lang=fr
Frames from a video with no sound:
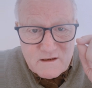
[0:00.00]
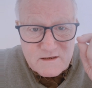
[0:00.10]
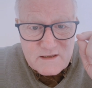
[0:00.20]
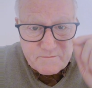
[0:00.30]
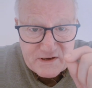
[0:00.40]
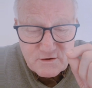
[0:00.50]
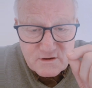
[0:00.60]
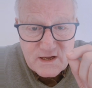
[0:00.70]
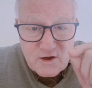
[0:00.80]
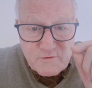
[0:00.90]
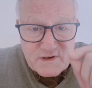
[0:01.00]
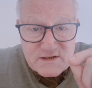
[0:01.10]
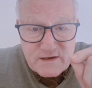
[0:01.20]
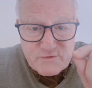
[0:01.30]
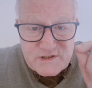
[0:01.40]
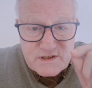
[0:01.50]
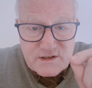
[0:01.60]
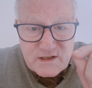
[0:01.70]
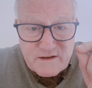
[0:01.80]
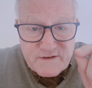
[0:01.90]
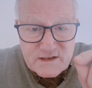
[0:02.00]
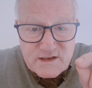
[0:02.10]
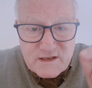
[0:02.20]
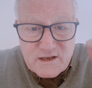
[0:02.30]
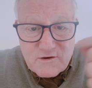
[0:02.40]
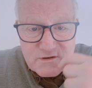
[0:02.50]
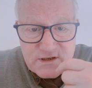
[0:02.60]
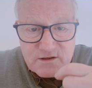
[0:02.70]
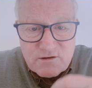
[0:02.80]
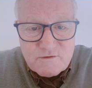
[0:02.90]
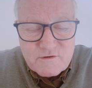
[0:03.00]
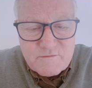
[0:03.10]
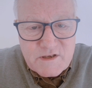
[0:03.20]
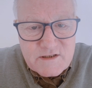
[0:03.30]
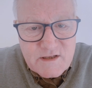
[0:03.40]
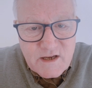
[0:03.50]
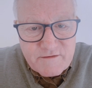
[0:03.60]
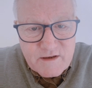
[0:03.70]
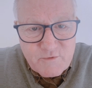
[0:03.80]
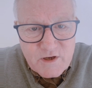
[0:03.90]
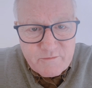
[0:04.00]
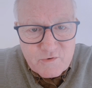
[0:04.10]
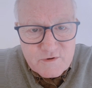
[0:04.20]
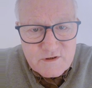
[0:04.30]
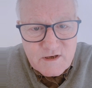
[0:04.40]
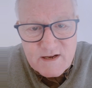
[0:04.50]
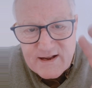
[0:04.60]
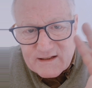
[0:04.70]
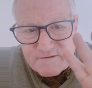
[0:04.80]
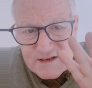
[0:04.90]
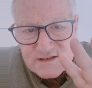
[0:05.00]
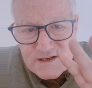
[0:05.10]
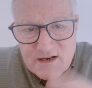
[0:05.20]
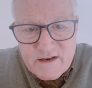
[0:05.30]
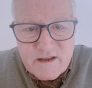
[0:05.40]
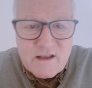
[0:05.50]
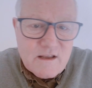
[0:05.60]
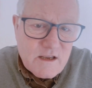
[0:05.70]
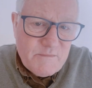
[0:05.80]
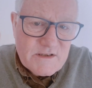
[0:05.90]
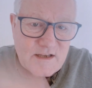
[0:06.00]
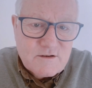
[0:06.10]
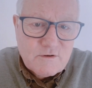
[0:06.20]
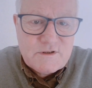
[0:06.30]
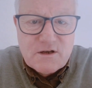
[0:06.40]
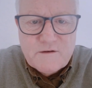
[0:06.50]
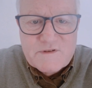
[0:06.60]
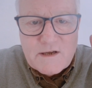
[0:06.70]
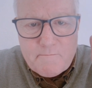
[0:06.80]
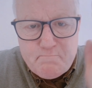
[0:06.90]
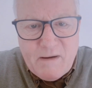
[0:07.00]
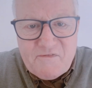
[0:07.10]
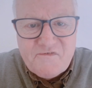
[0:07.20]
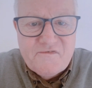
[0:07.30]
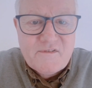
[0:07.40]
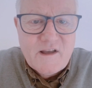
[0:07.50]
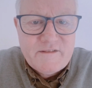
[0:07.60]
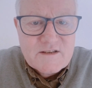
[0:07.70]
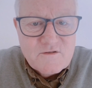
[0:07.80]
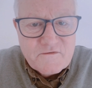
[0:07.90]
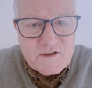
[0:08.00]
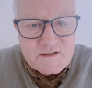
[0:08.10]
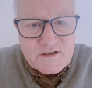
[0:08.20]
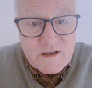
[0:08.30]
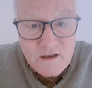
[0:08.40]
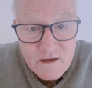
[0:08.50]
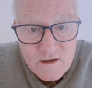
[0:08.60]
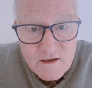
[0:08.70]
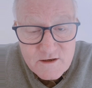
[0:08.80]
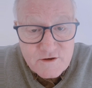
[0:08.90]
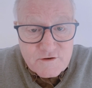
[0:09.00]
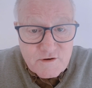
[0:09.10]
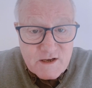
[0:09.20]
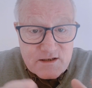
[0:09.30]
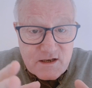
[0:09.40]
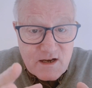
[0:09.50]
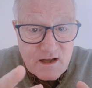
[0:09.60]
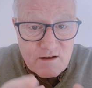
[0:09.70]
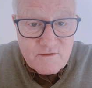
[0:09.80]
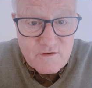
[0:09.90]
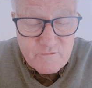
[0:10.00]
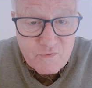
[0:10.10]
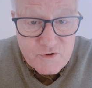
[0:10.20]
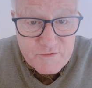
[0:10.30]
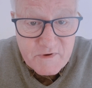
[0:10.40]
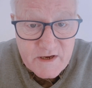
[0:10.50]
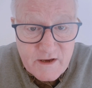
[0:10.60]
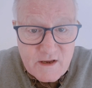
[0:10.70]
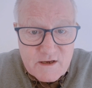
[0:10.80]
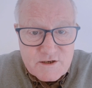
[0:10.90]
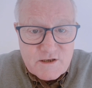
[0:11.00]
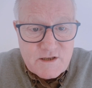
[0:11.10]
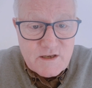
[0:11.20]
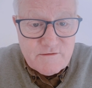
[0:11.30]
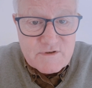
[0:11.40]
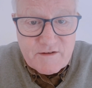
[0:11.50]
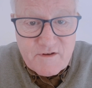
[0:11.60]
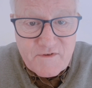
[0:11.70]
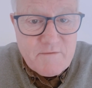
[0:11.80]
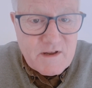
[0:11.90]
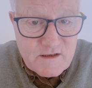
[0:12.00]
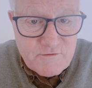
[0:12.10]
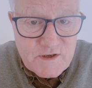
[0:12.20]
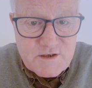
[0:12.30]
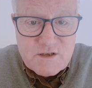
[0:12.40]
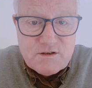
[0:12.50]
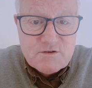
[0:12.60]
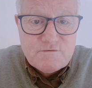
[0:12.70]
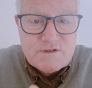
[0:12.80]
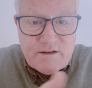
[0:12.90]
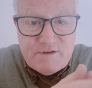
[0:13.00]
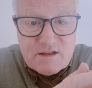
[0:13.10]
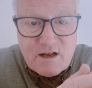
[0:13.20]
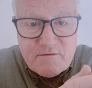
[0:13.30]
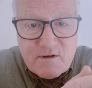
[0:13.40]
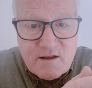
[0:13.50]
cette personne-là a commencé à me citer des versets qui concernent notre ministère avec mon épouse. Quatre versets clés, il me les a sortis comme ça, paf, avec son français. Je suis resté là, euh, bouche bée. J'ai dit, vous avez faim Il m'a dit, oui. Je dis, je vous invite à...